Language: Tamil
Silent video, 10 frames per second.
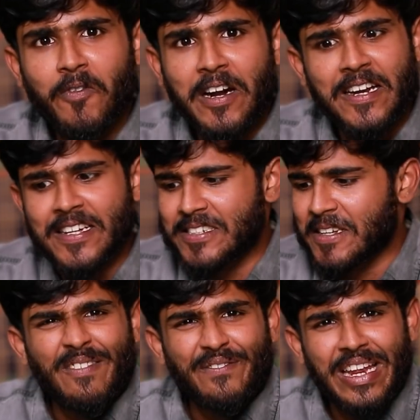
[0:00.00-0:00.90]

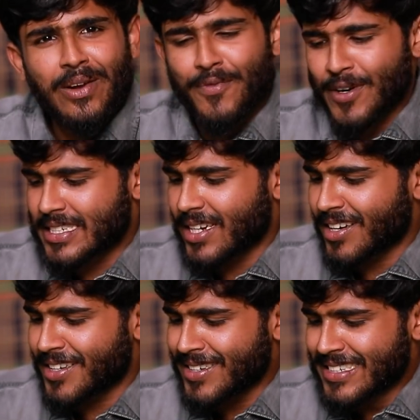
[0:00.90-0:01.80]
ஃபண்டாஸ்டிக் வெரி குட் ஃபார்
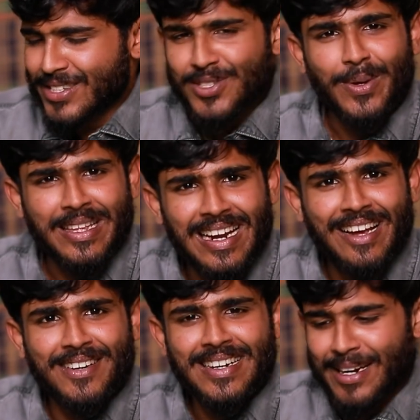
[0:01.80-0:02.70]
ஸ்டார்டர் ஸோ
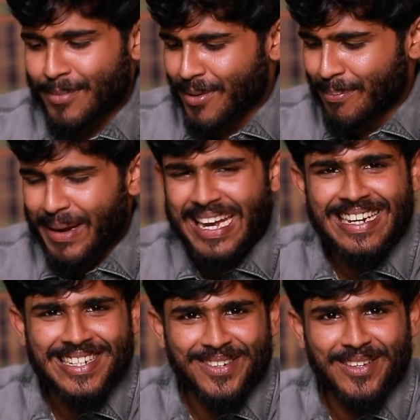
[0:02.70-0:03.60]
இதெல்லாம் விட்டுட்டு நம்ம
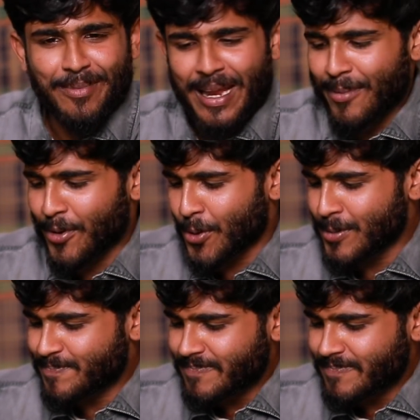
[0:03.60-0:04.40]
மெயின் டிஷ்க்கு வந்து மெயினாக போயிடுவோம்